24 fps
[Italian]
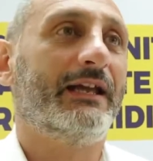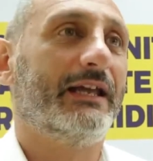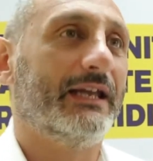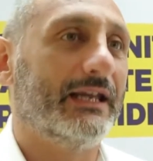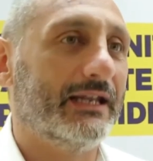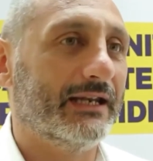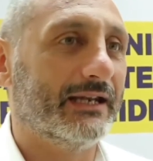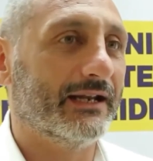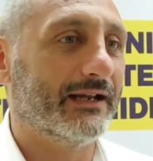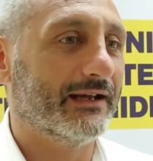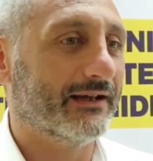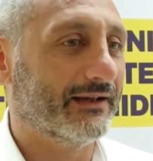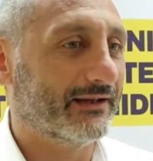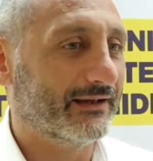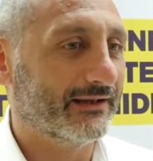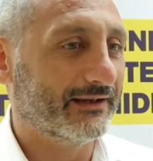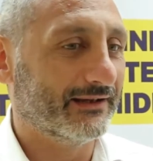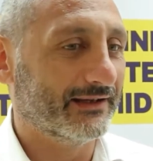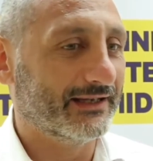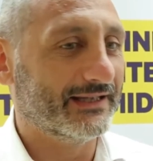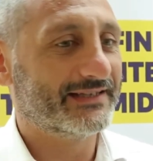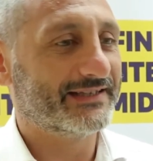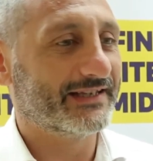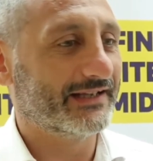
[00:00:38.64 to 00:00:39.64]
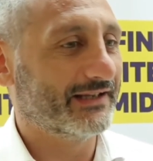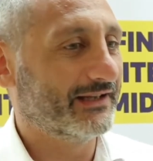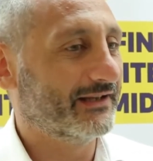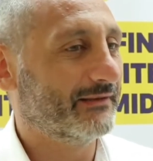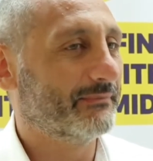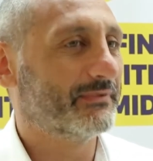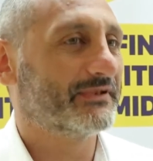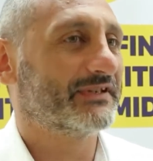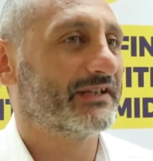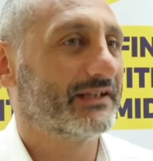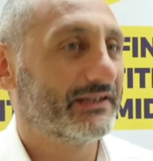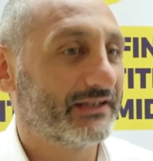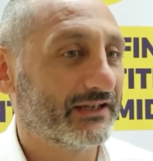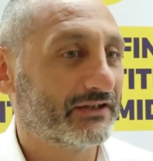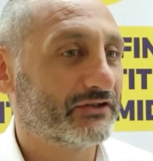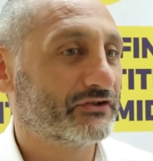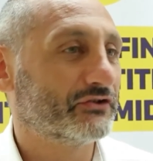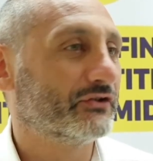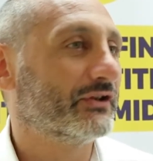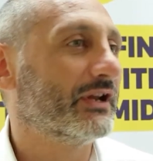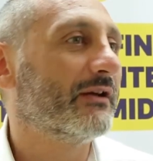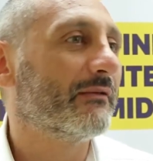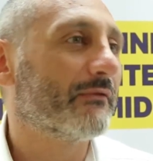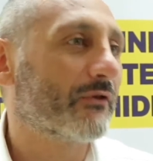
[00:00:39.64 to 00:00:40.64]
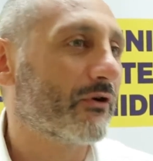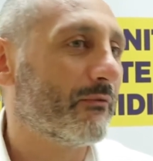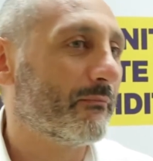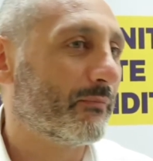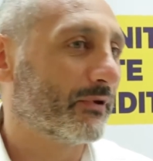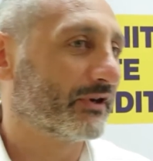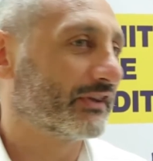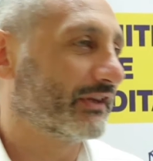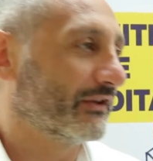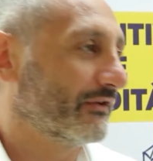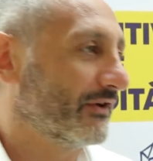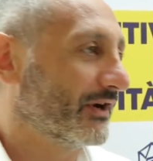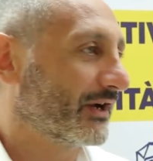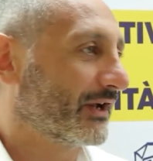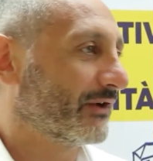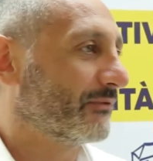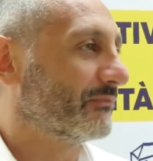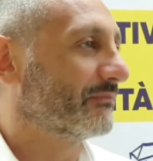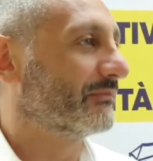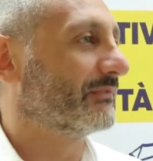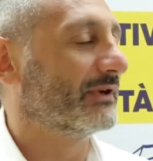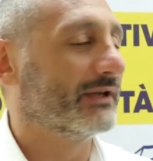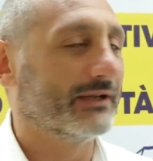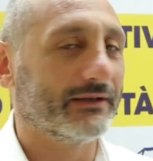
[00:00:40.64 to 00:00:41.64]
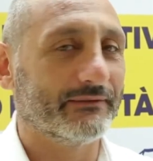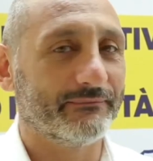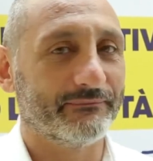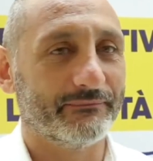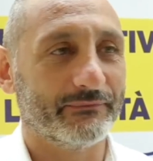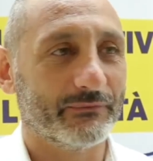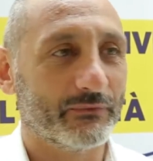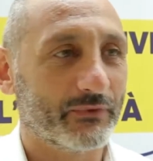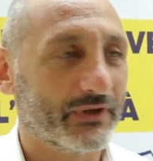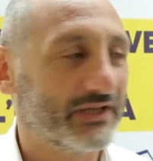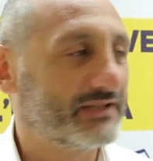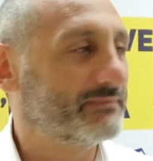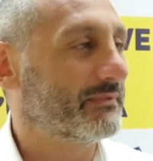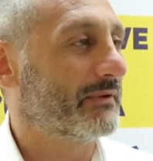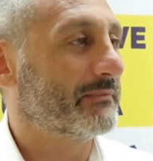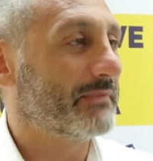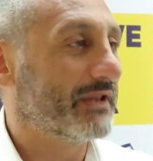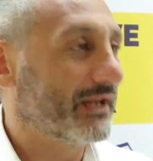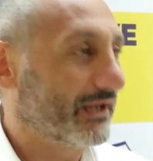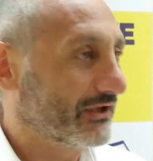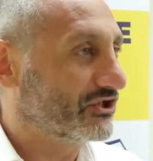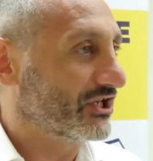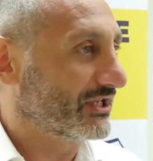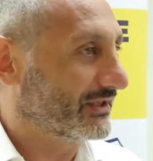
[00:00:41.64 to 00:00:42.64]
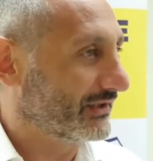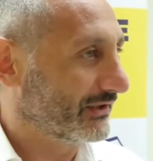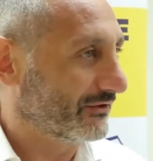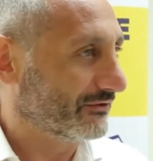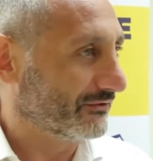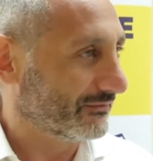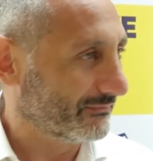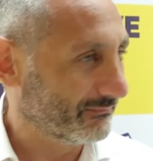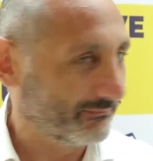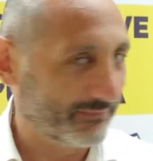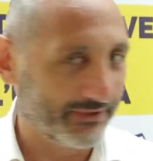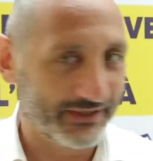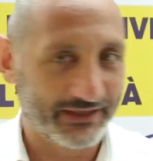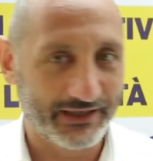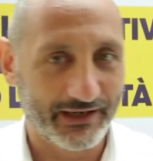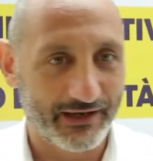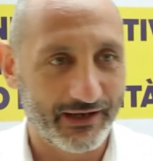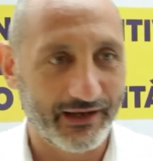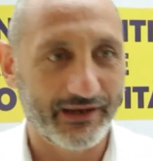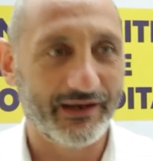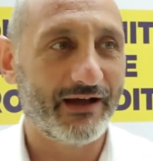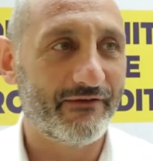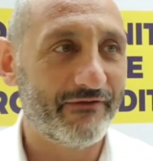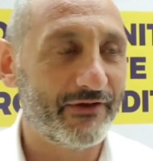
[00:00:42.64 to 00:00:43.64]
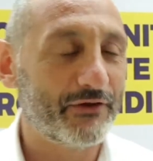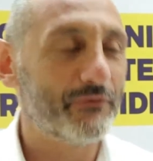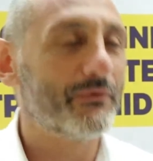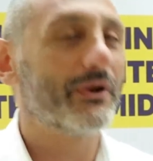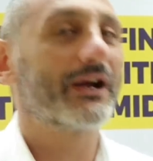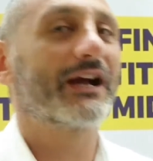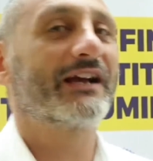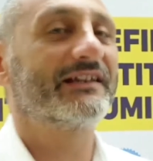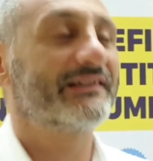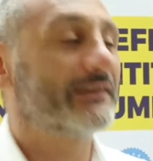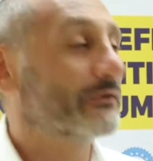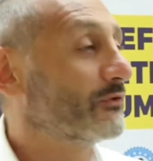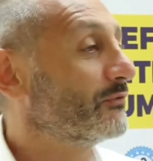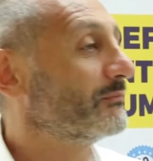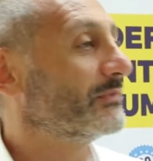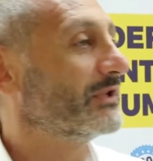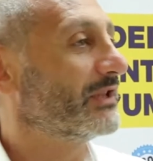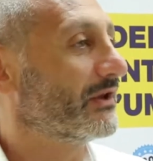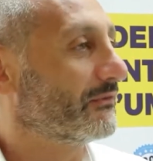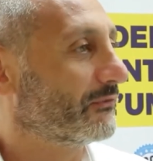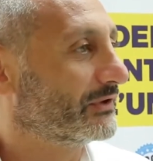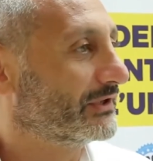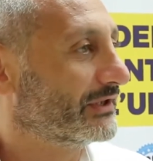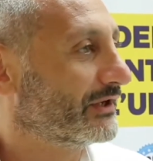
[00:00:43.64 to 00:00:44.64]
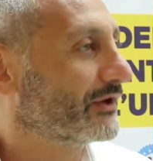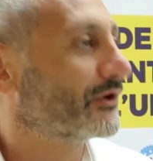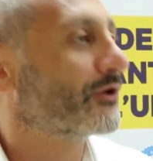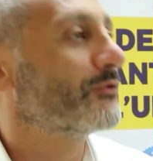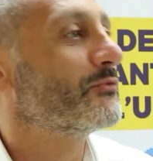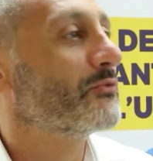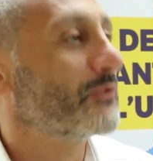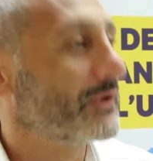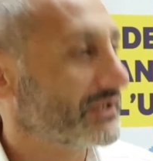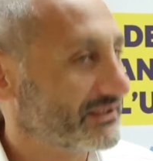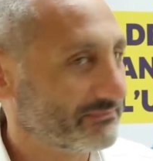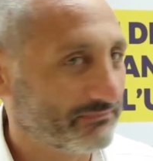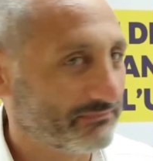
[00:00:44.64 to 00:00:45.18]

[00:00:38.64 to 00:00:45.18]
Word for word: in, eh, in, sede di presentazione comportano anche un, eh, un, risparmio energetico, perché avere una casa umida vuol dire comunque